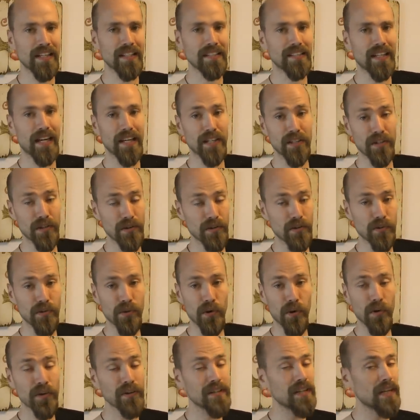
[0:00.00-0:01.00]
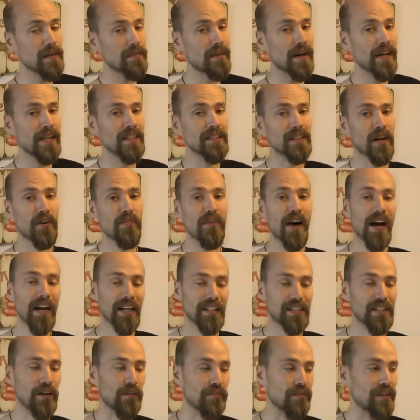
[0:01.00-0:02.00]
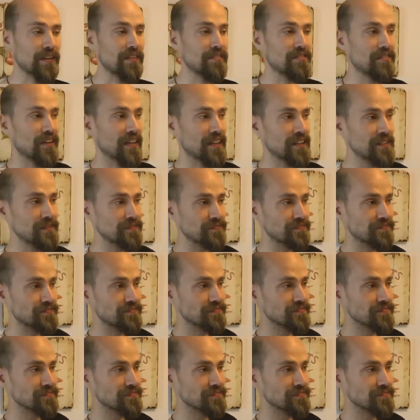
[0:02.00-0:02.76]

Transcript: dann könnt ihr mal drauf achten auf jeden Fall.